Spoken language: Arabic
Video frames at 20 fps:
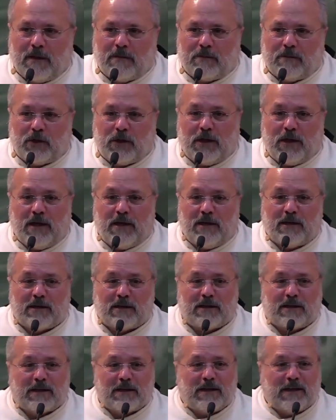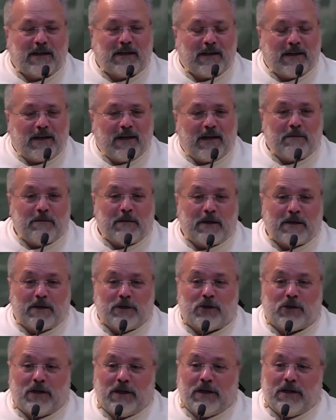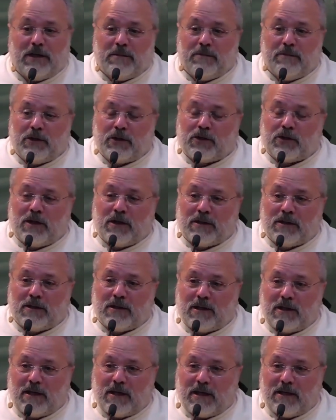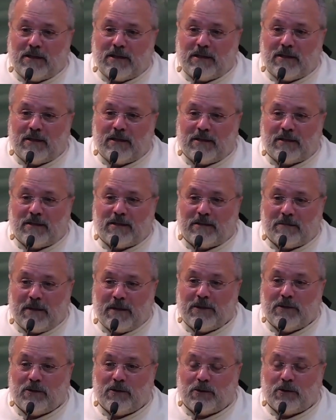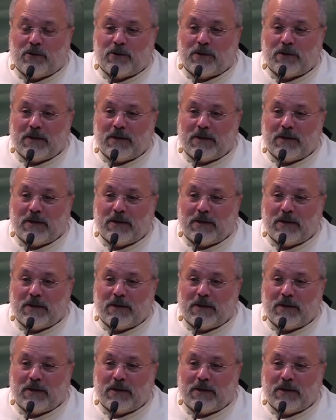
مشان هيك لما رجع الابن الشاطر لعند بيو